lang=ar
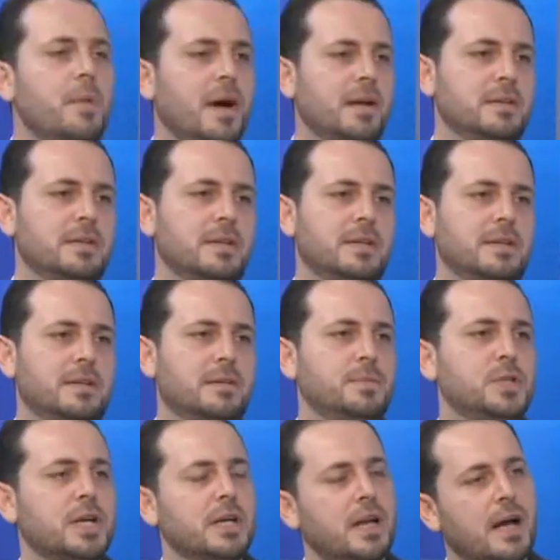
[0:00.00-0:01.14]
طبعا آه،
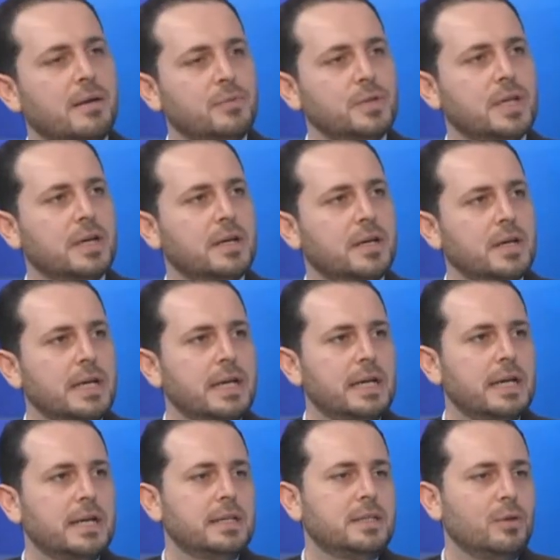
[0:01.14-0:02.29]
بشكل عام هدى
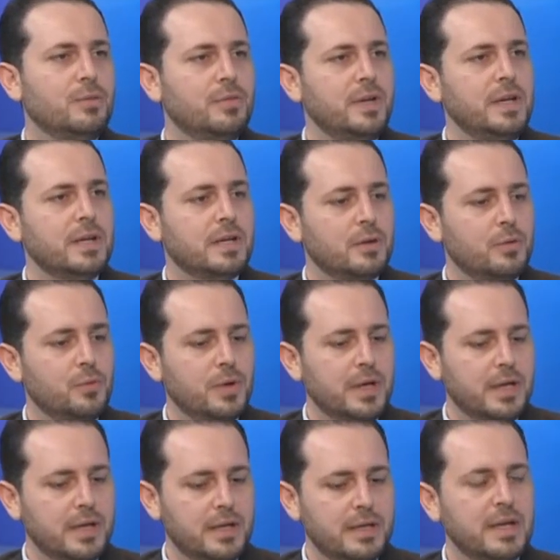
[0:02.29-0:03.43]
التوفير هو
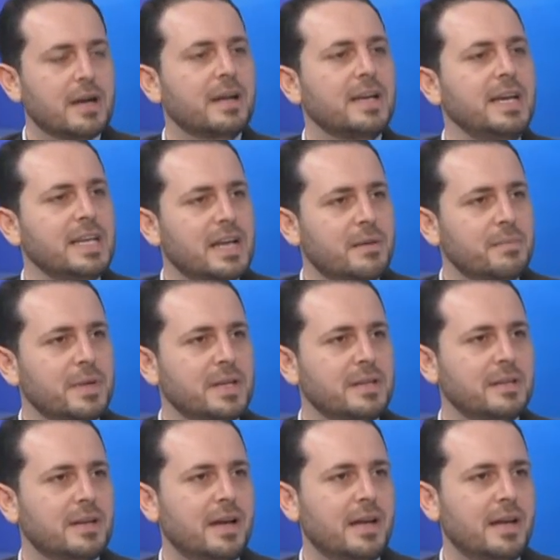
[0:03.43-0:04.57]
يقينا
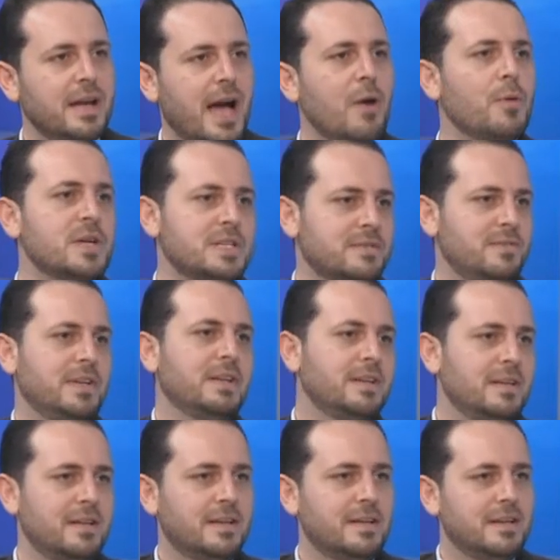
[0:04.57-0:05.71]
من العوز في
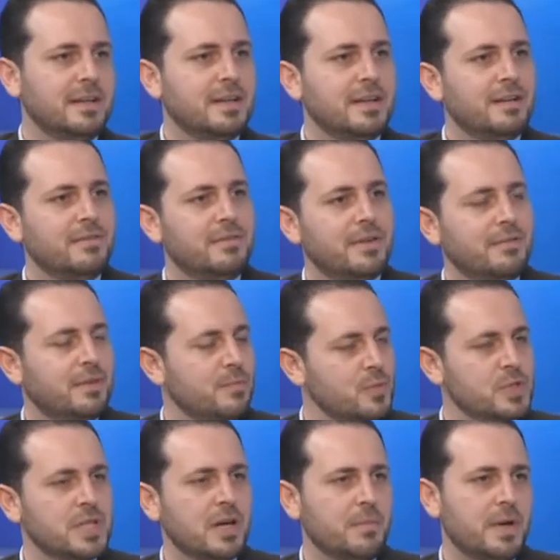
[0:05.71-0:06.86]
في المستقبل. في
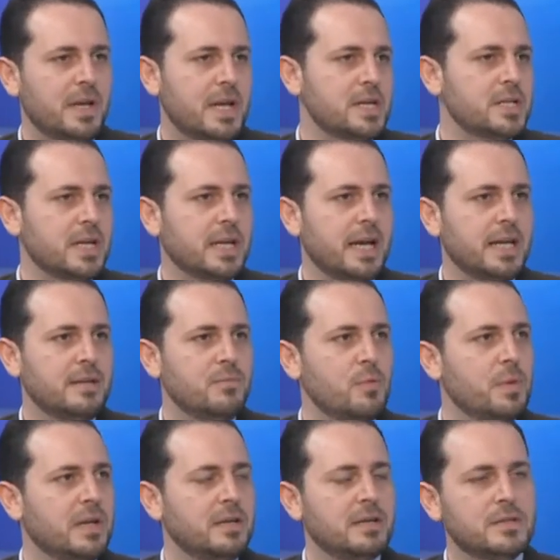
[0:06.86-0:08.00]
المستقبل لا شك يعني
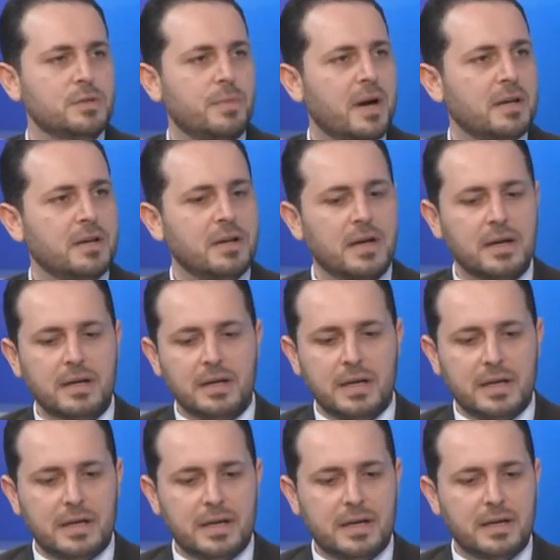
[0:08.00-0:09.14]
ممكن سبحان الله
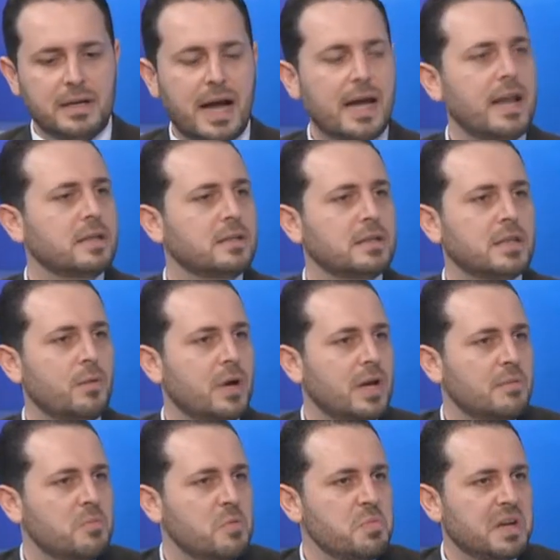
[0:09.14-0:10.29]
آه، حالات الطوارئ
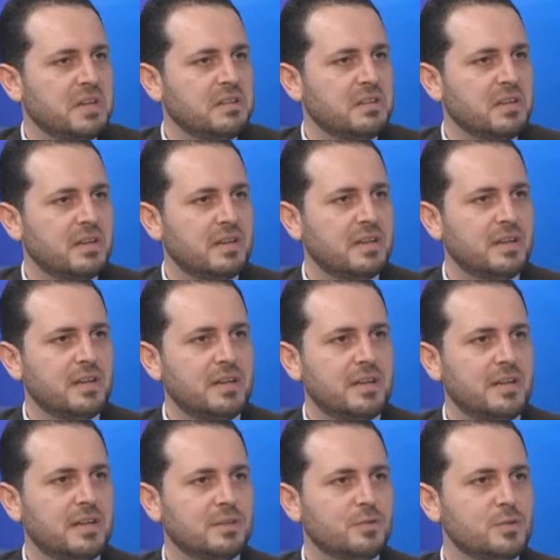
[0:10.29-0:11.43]
ممكن
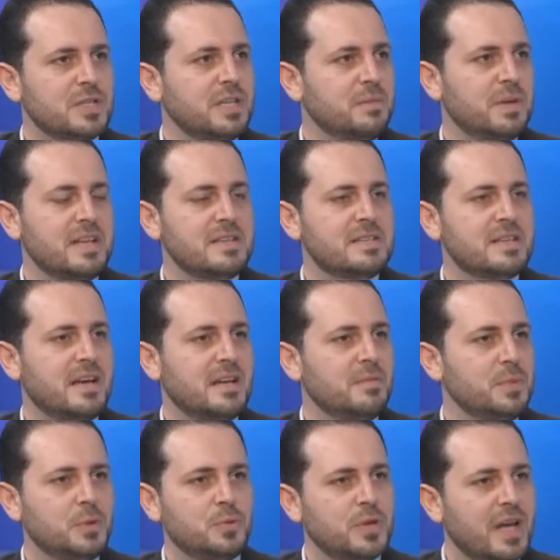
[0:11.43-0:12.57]
آه، تصيب الانسان
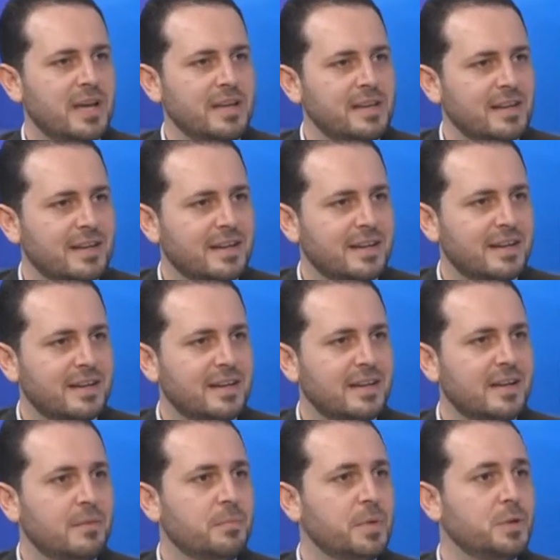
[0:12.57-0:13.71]
بدون اي, أي لحظة.
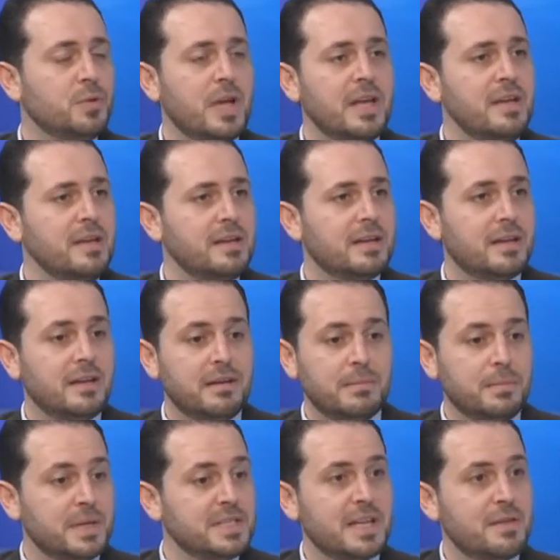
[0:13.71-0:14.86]
بدون اي آه،
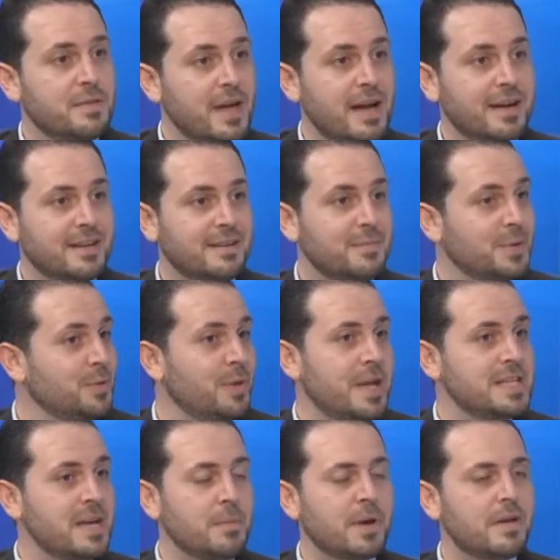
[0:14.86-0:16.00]
استئذان بدون اي
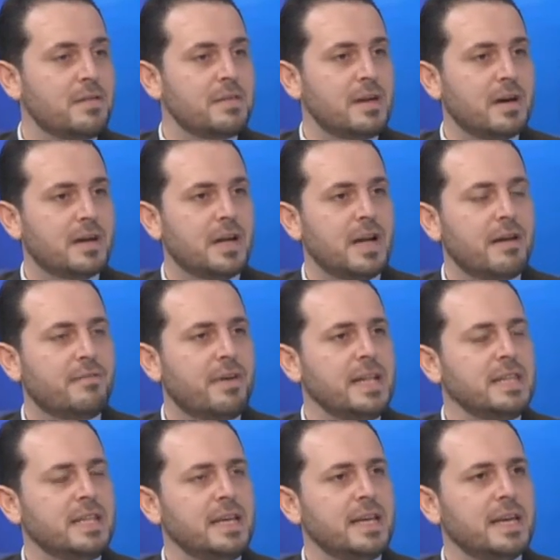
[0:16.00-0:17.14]
سابق انذار مم. فانت